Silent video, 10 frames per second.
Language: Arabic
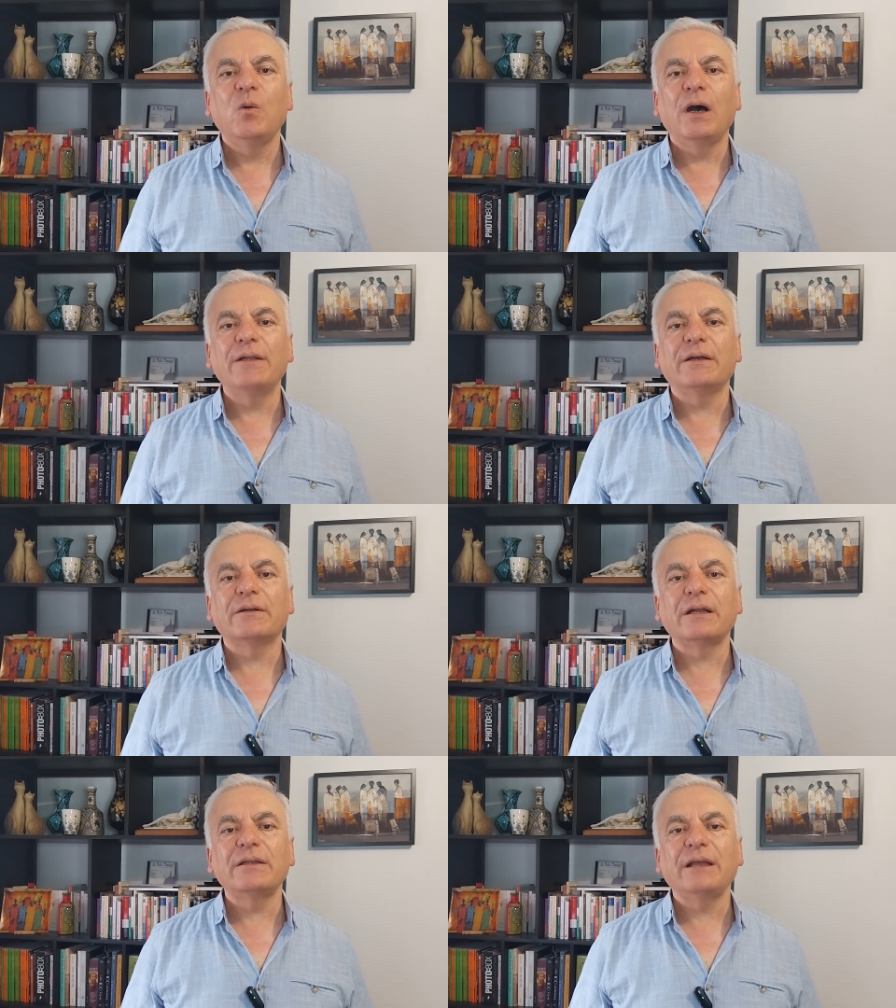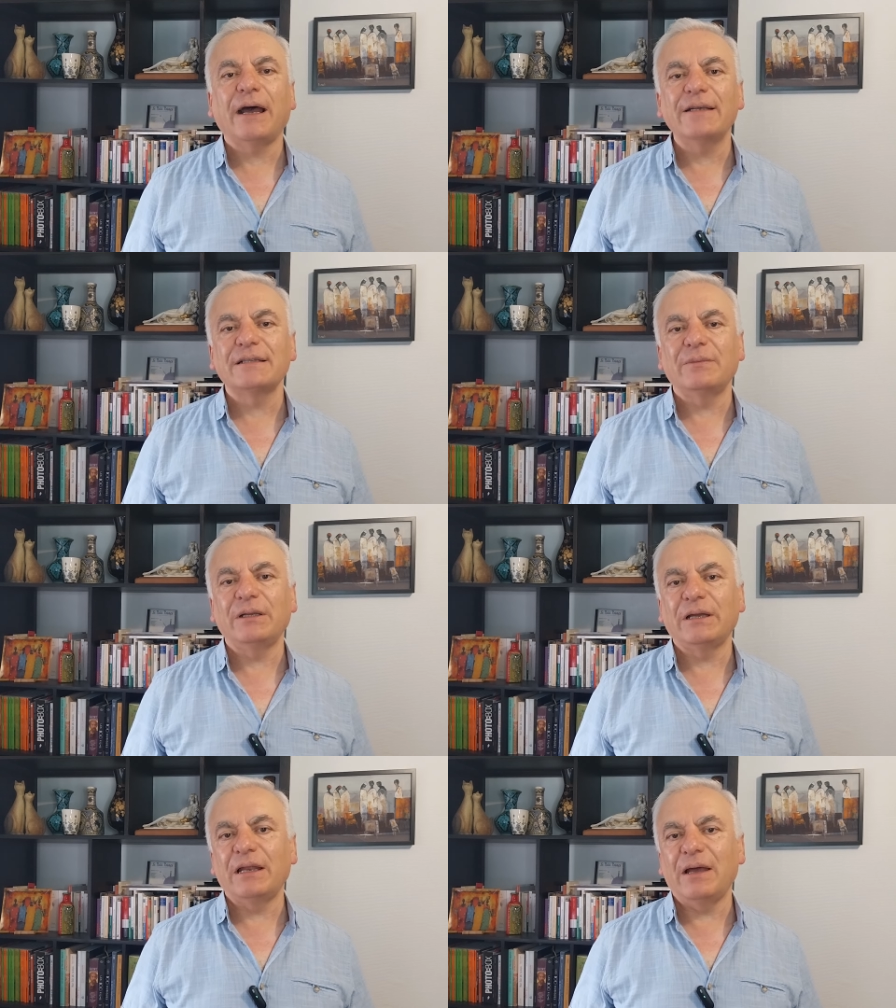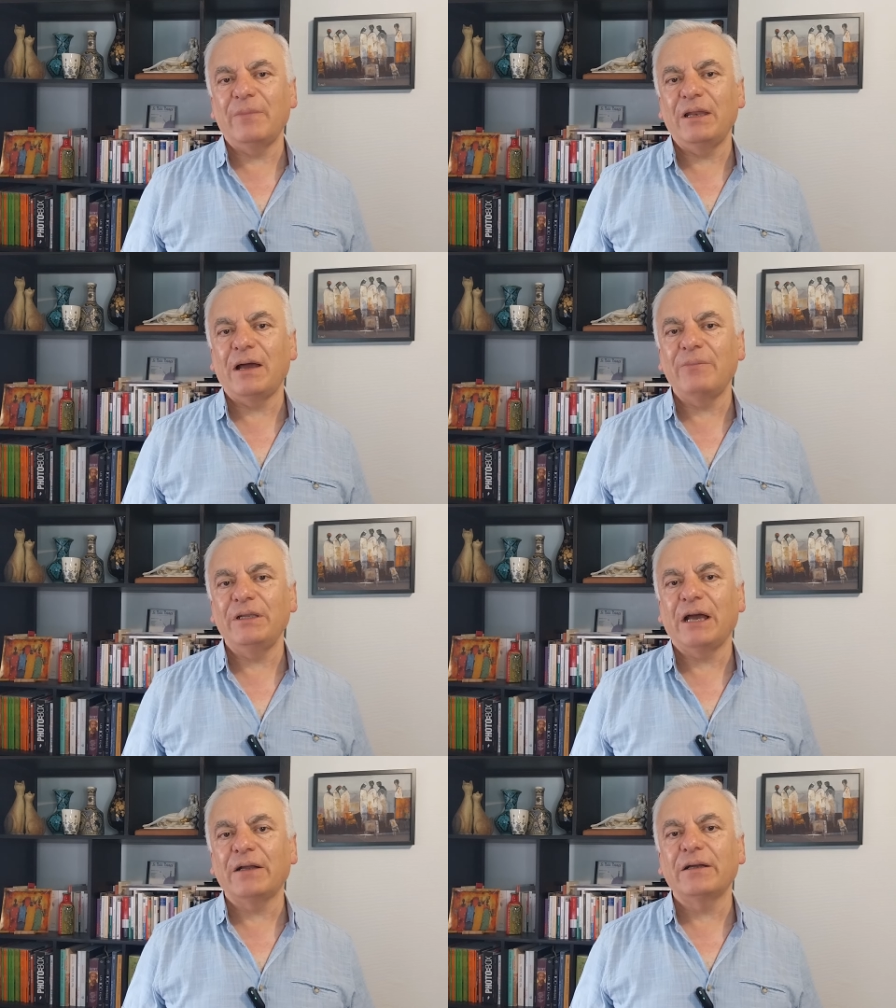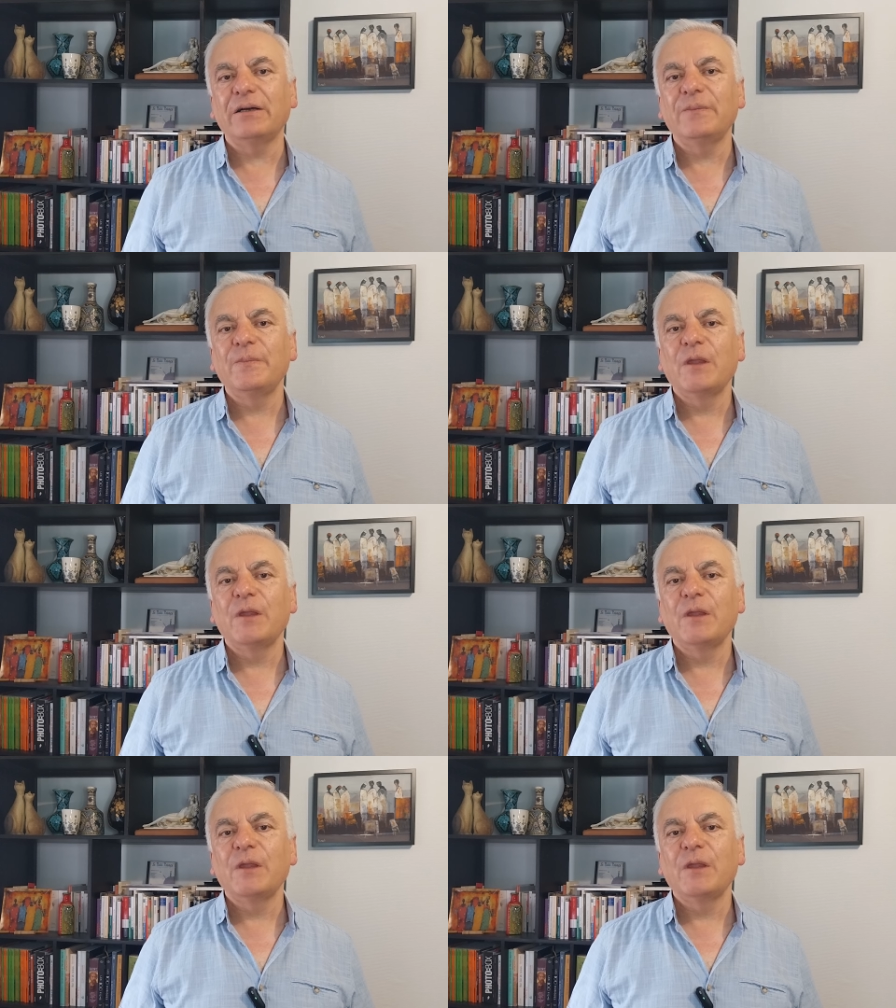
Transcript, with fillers: وهذا الرد حسب الكلام اللي عم ينحكى